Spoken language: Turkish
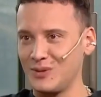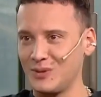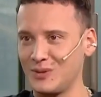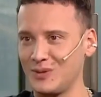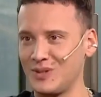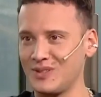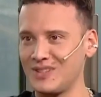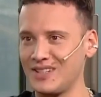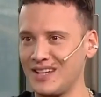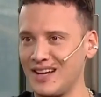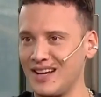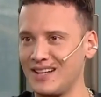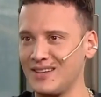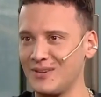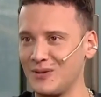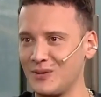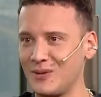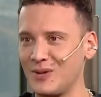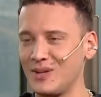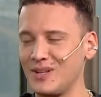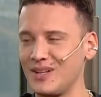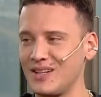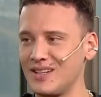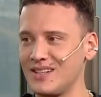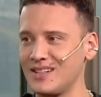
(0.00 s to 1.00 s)
oku- Yani o
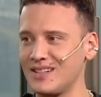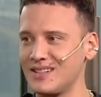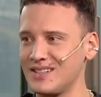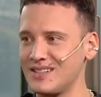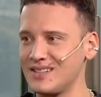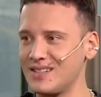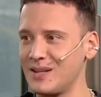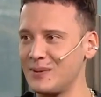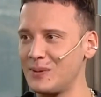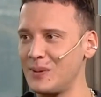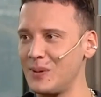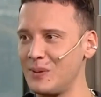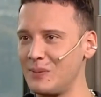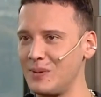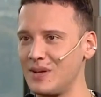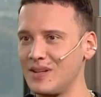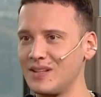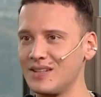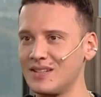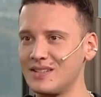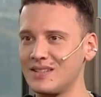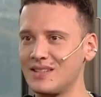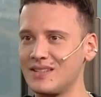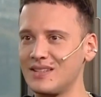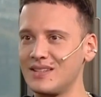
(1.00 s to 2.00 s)
kadar tamamen
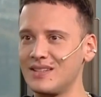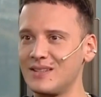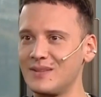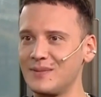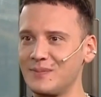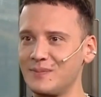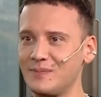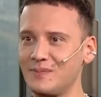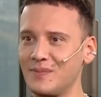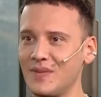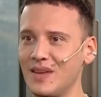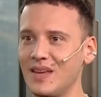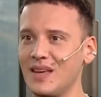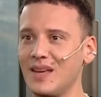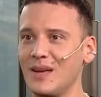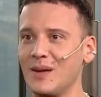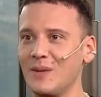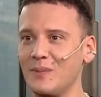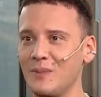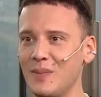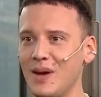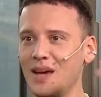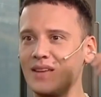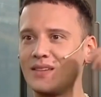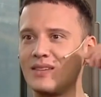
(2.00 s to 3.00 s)
İzledim ben yoruldum
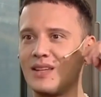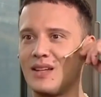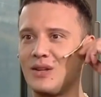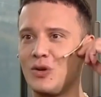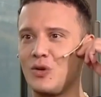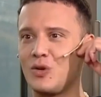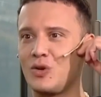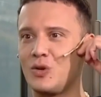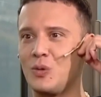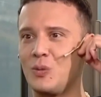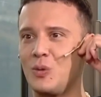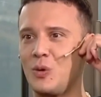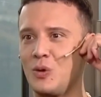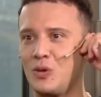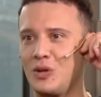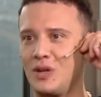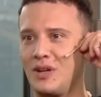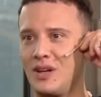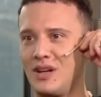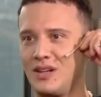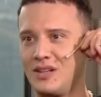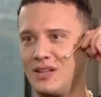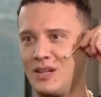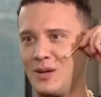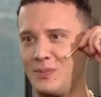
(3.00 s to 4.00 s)
izlerken. meydan okuma
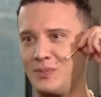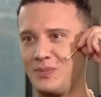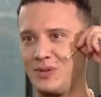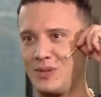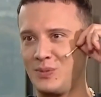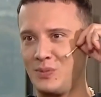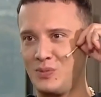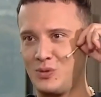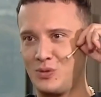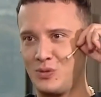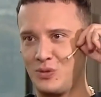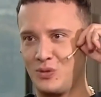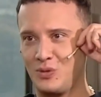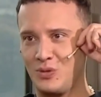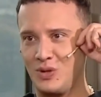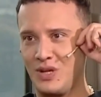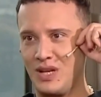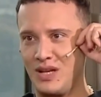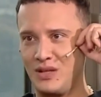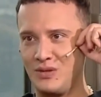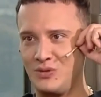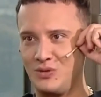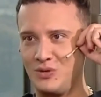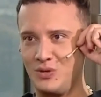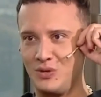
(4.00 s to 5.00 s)
olarak yaptık biz onu.
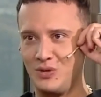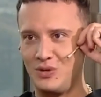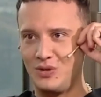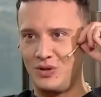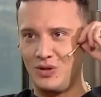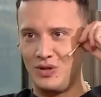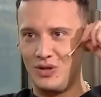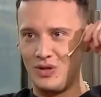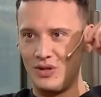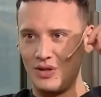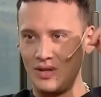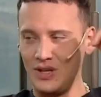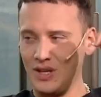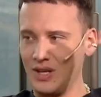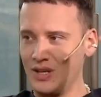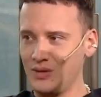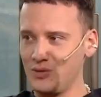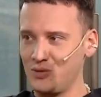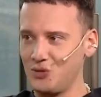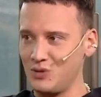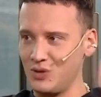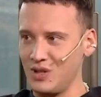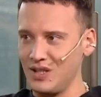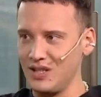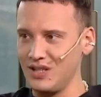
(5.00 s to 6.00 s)
Yani çünkü
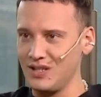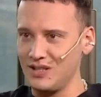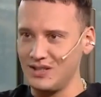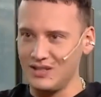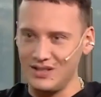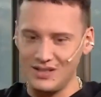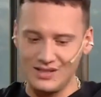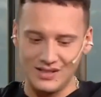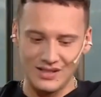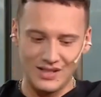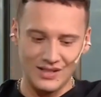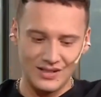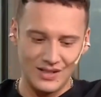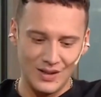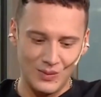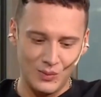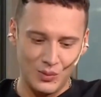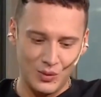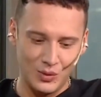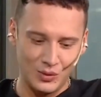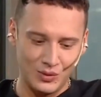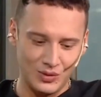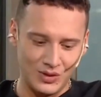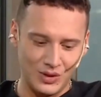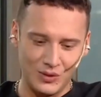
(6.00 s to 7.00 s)
Suya girdik zaten
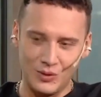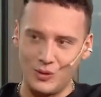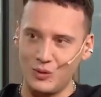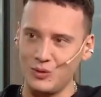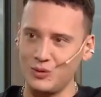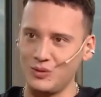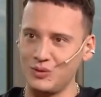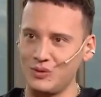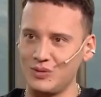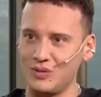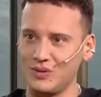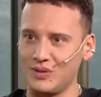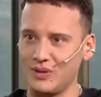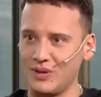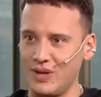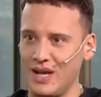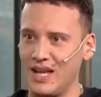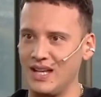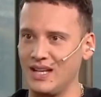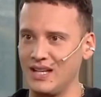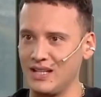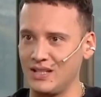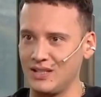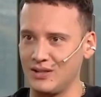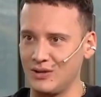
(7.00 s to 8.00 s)
botlar oldu
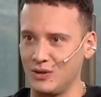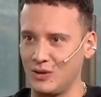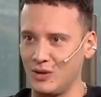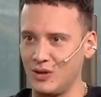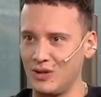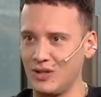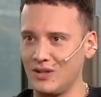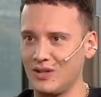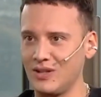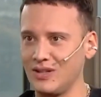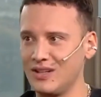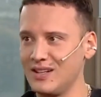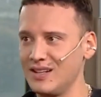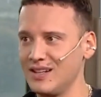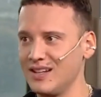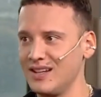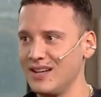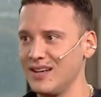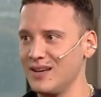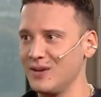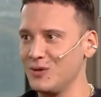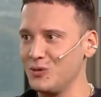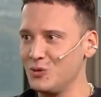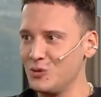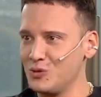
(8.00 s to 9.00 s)
50 kilo.
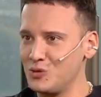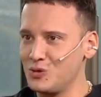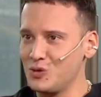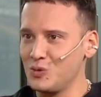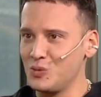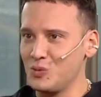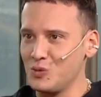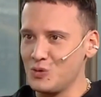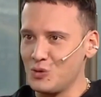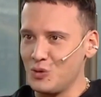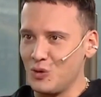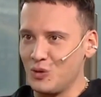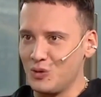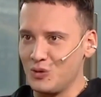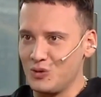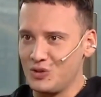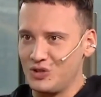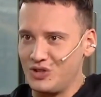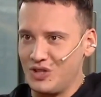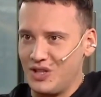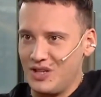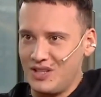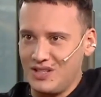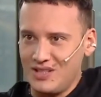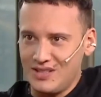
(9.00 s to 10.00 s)
Evet. Üstümüz oldu
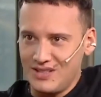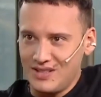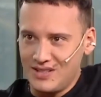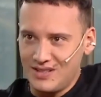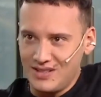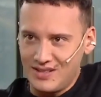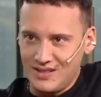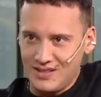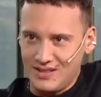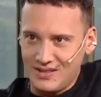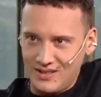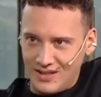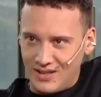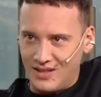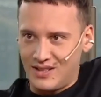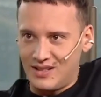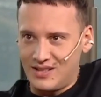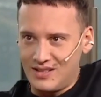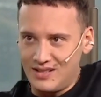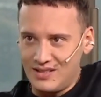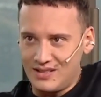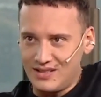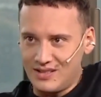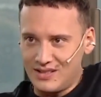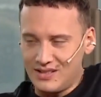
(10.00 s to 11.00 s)
şey e, evet. e,
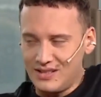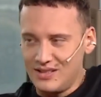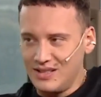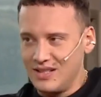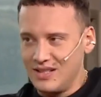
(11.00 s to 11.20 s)
ağır.